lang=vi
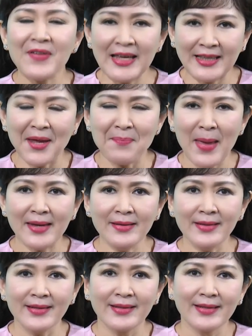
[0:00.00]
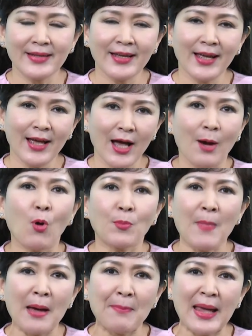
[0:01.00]
Quý vị thân mến,
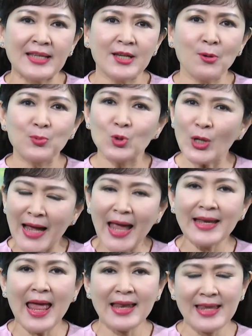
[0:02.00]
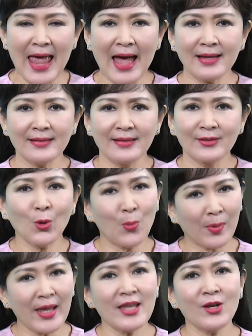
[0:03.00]
một bà mẹ chồng suốt ngày đèn nhang,
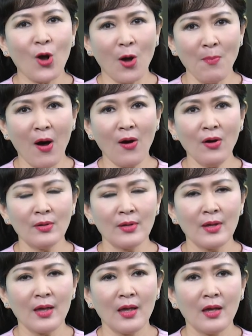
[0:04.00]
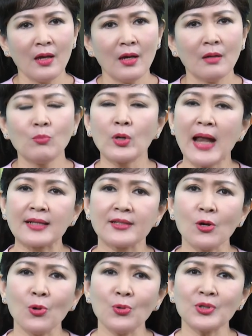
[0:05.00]
tụng kinh gõ mõ, một
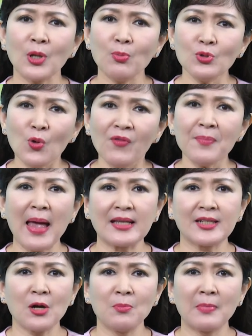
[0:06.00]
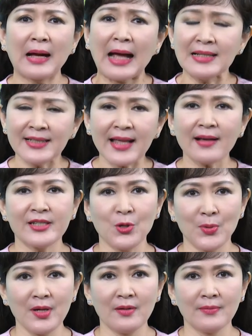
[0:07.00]
nàng dâu sống chung với mẹ chồng cắn răng
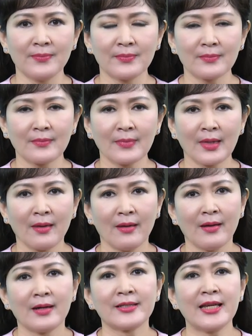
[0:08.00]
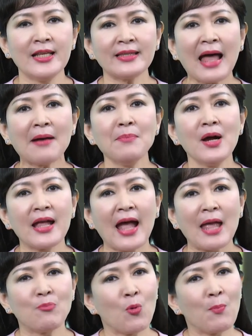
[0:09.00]
chịu đựng, chín tháng
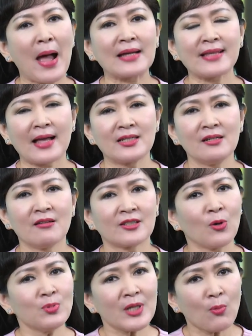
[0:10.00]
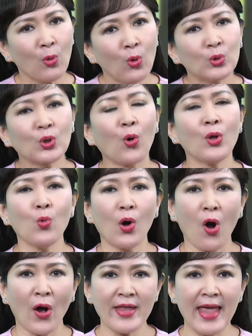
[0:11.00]
mười ngày bụng mang dạ chửa sống trong u tối
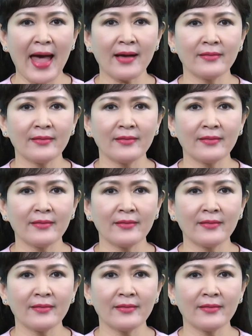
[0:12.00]
của khói